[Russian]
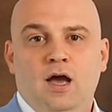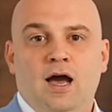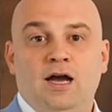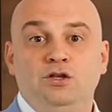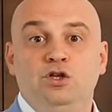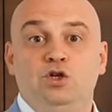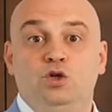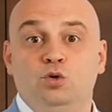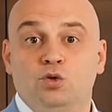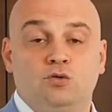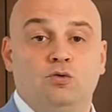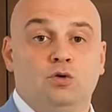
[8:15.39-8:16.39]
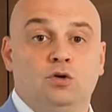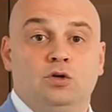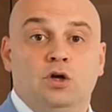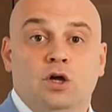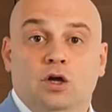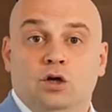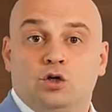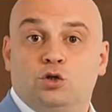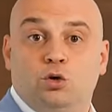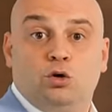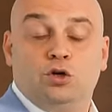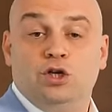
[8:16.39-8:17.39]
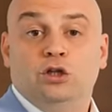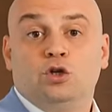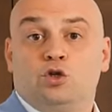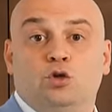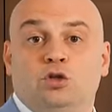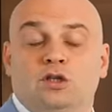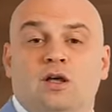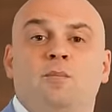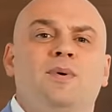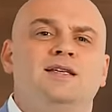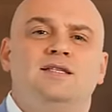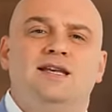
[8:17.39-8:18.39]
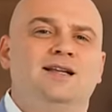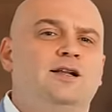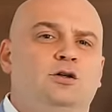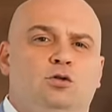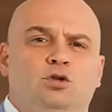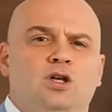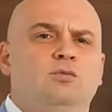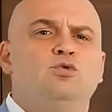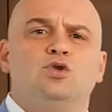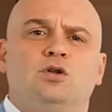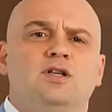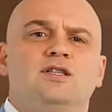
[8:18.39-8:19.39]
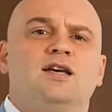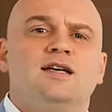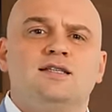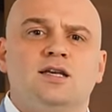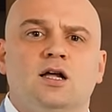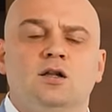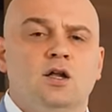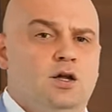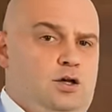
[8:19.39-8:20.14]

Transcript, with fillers: Они чувствуют, что где-то что-то там просело, кто-то ему что-то сказал,